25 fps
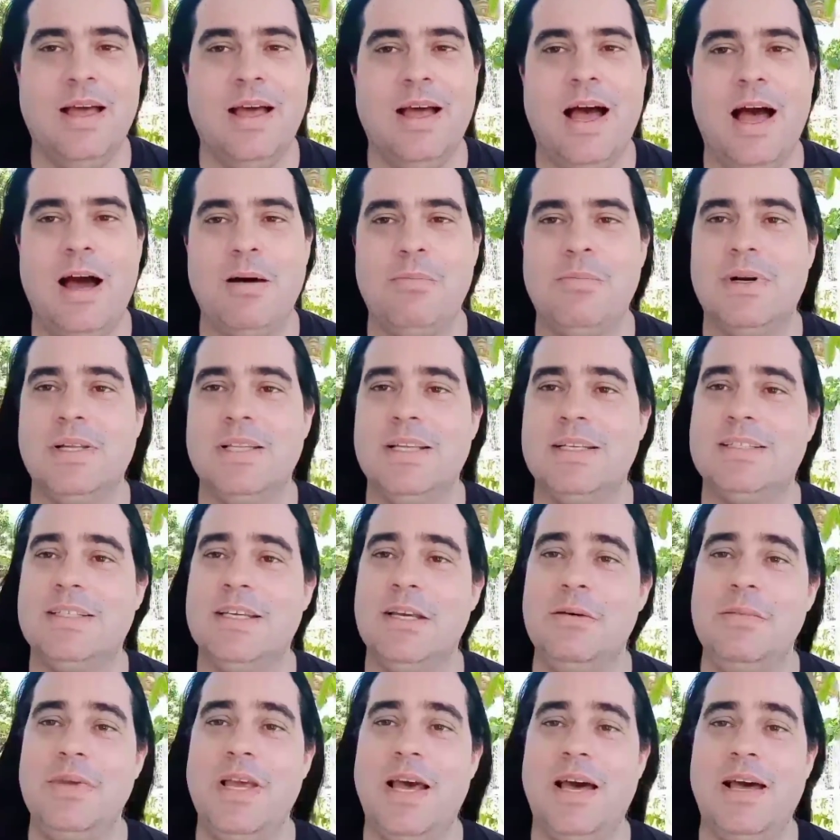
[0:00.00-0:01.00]
A banda
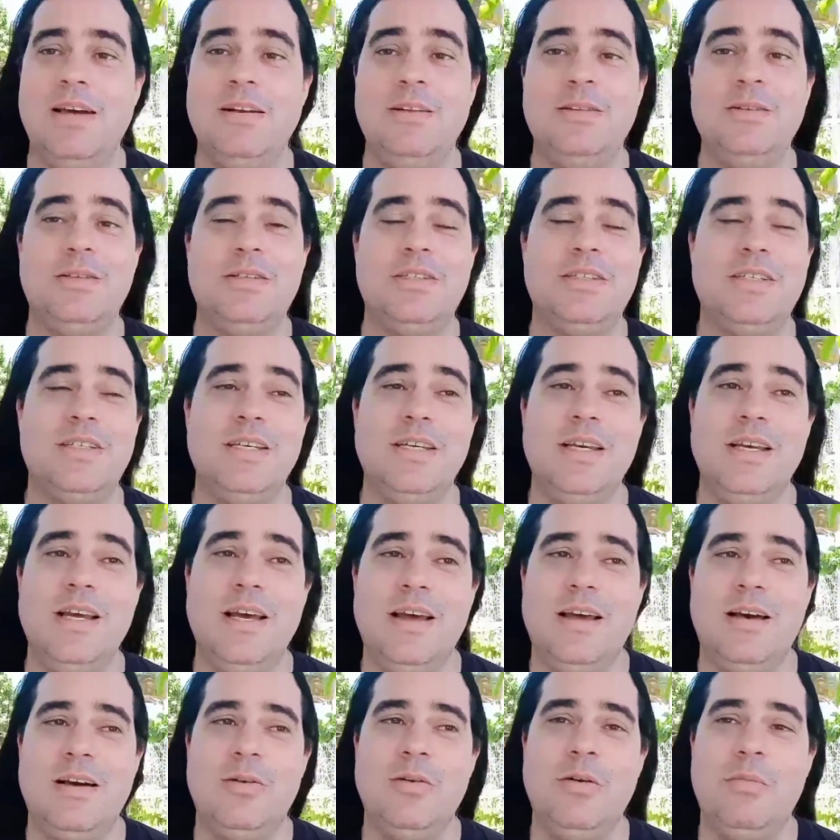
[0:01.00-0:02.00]
Semiáridos
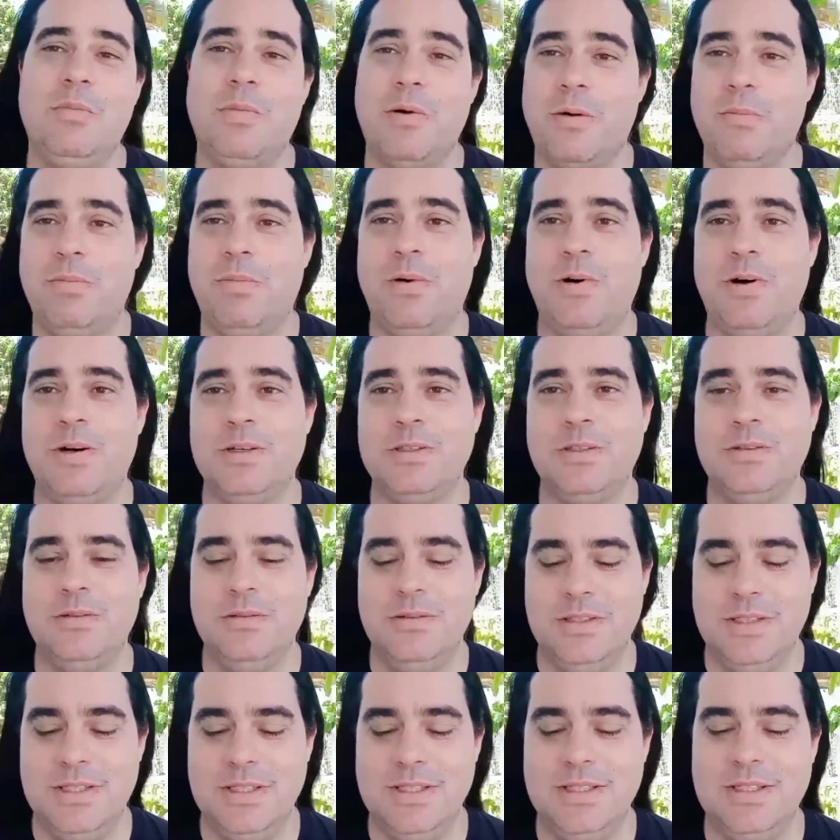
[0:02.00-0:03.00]
tinha o
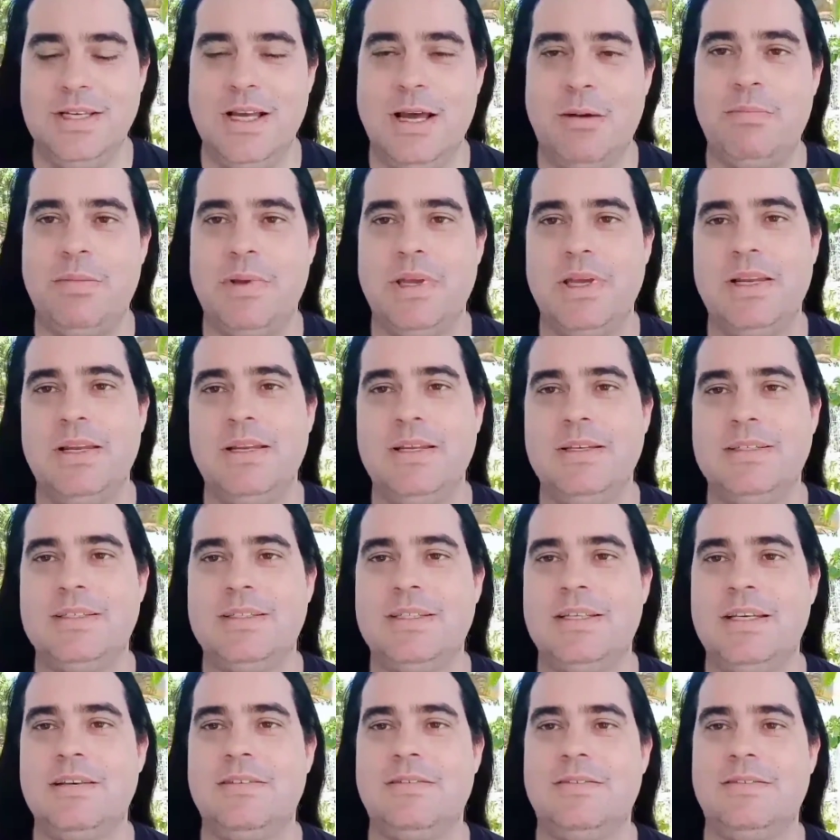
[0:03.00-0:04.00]
propósito de apenas
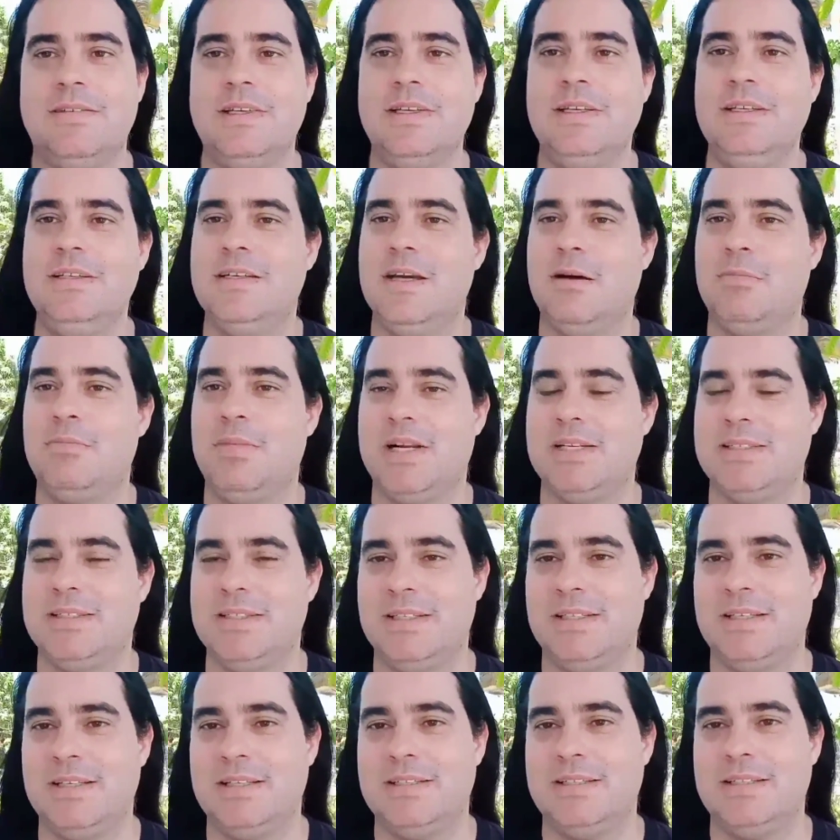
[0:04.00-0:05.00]
servir de
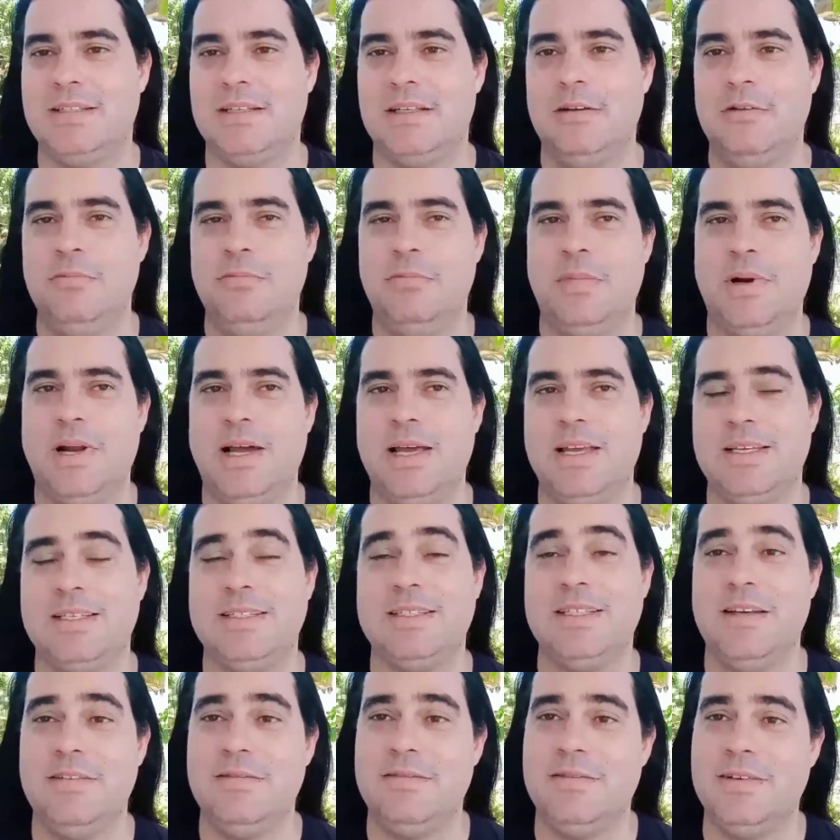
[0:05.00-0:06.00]
apresentação para
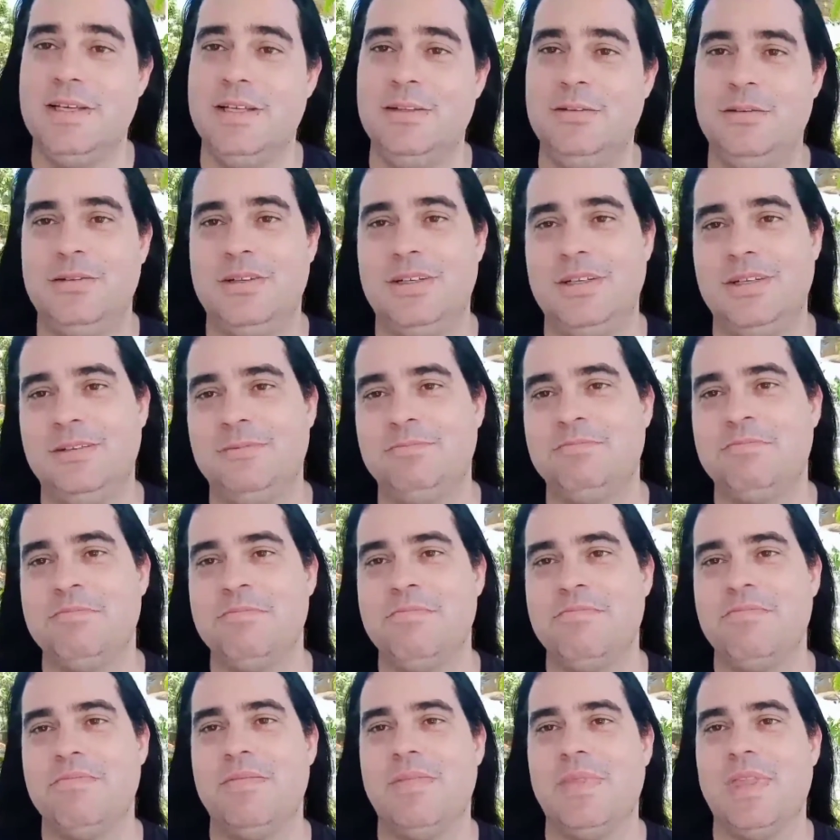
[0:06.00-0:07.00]
esse evento, né?
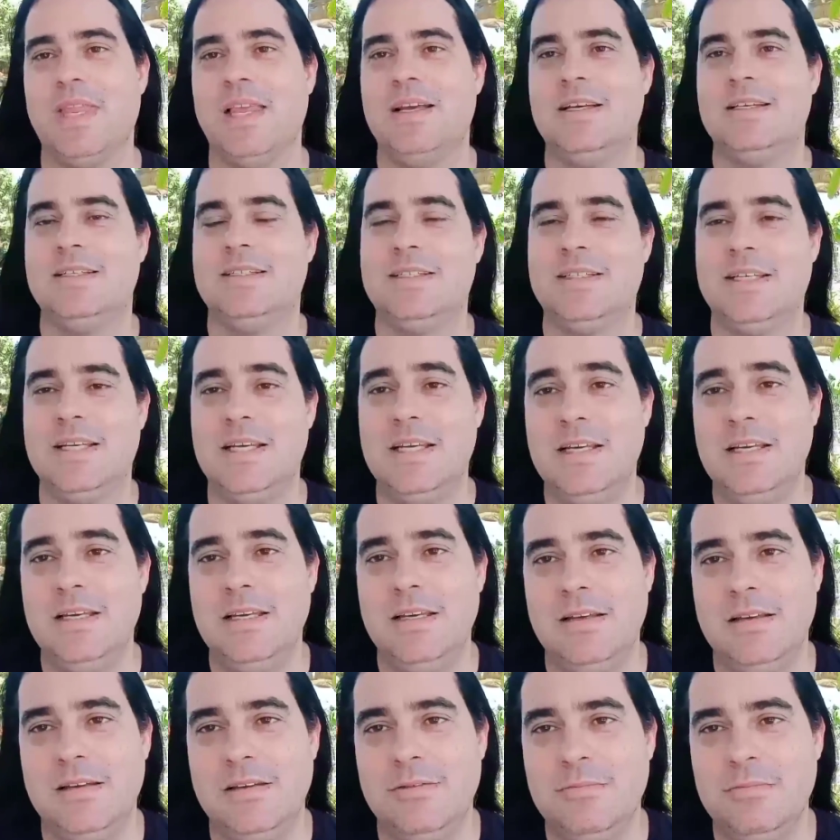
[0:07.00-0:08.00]

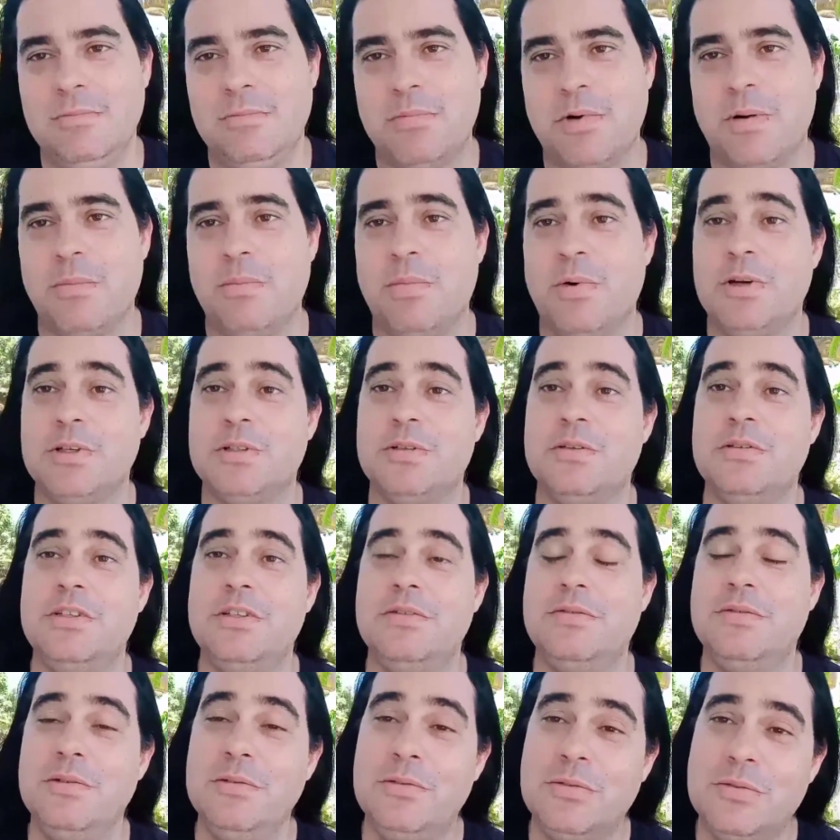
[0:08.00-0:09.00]
Sem um propósito
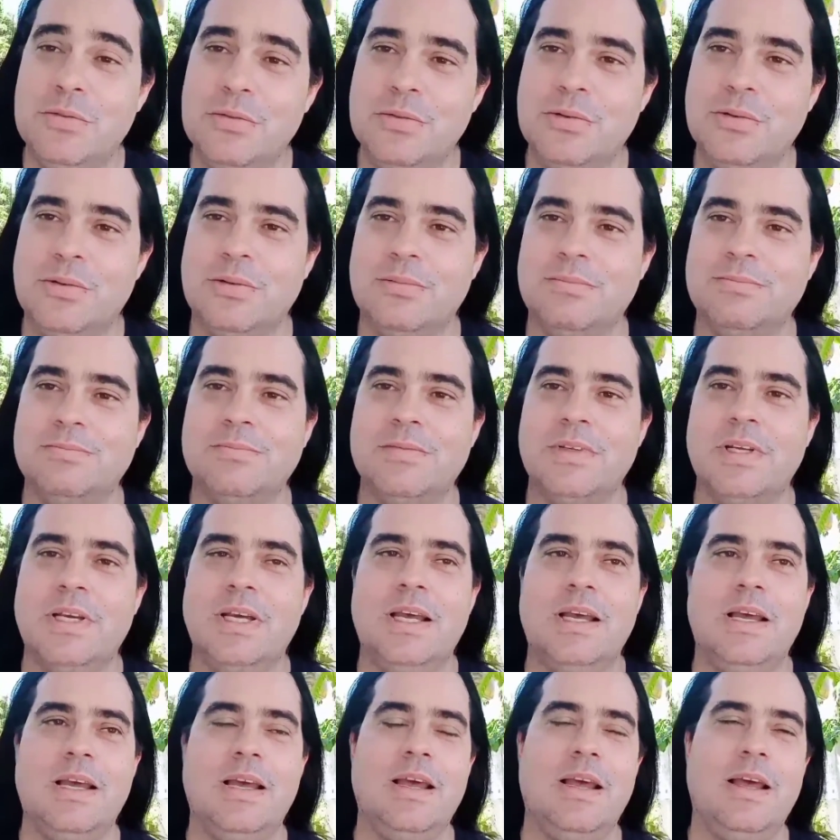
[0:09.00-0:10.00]
de futuro.
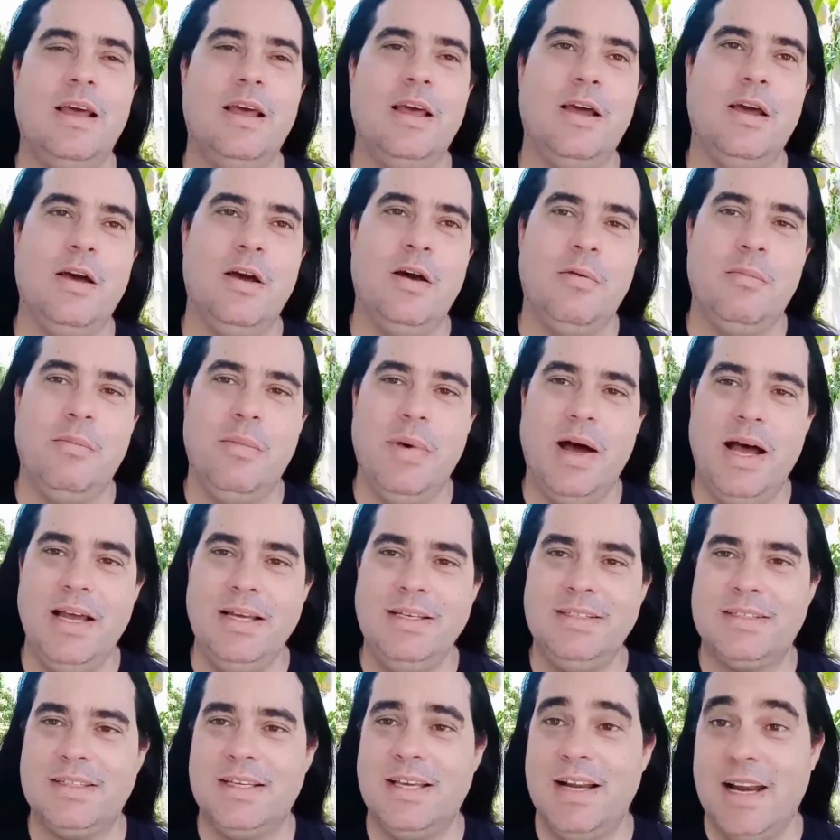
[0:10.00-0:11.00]

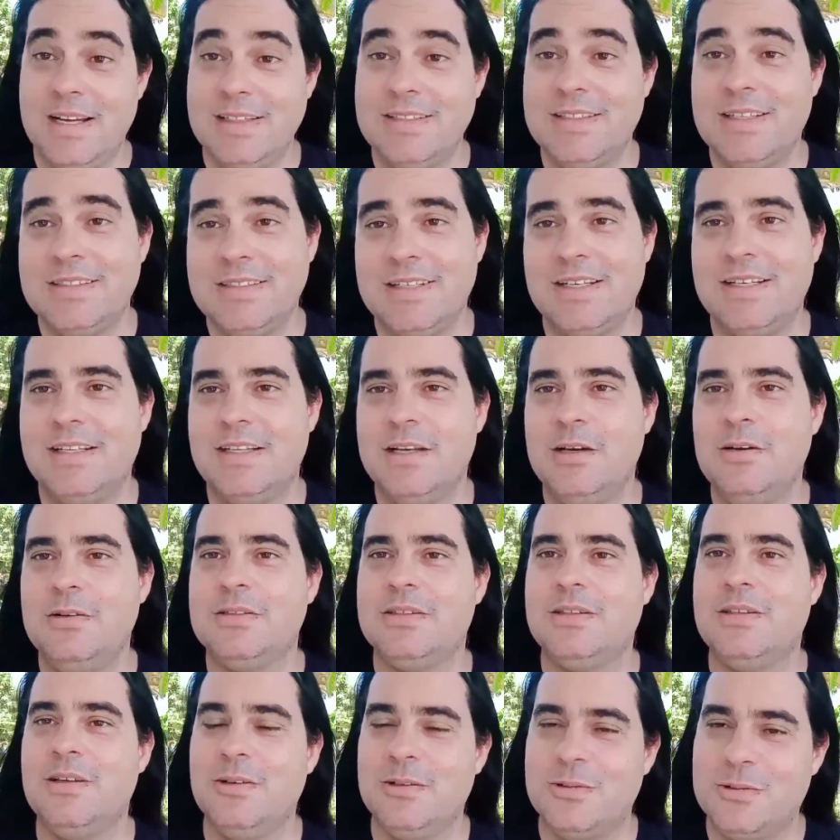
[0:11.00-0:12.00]
Mas graças a
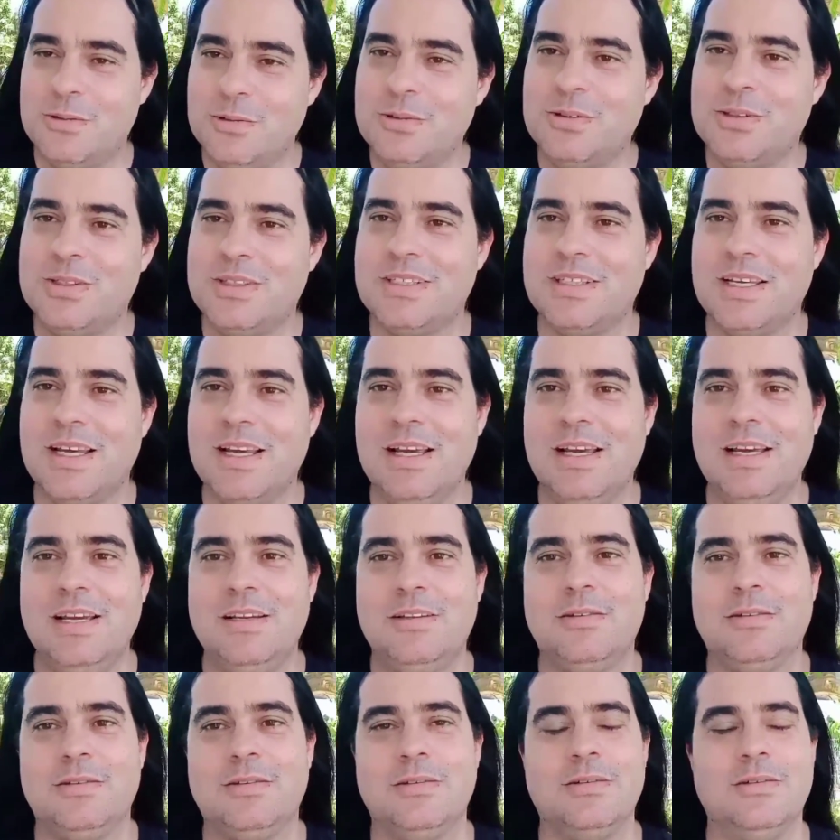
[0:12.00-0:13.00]
Deus deu tudo
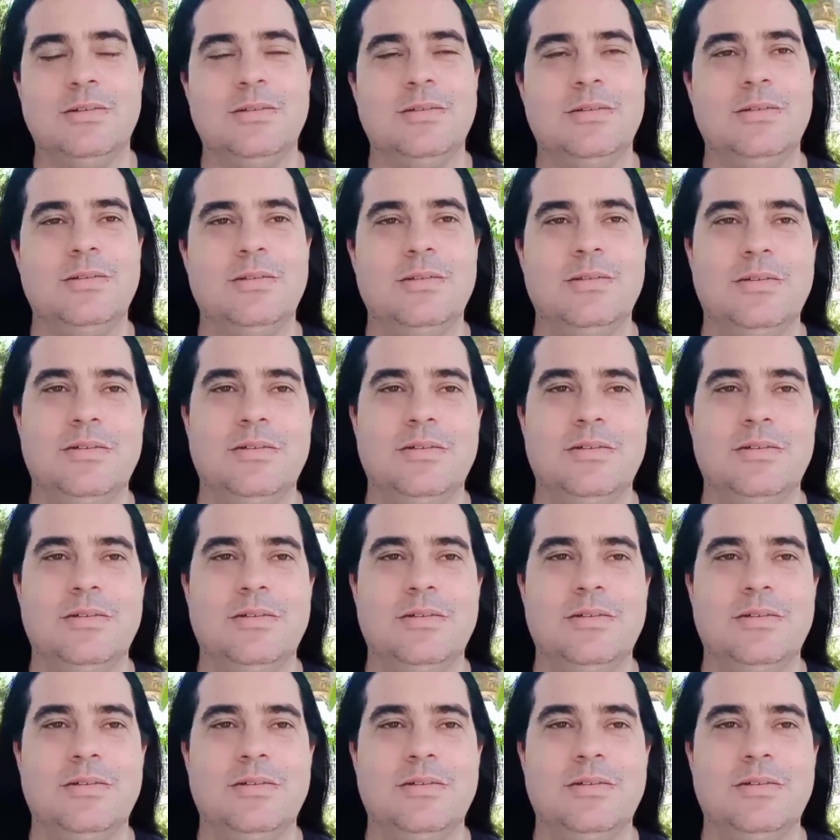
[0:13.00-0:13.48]
certo. O,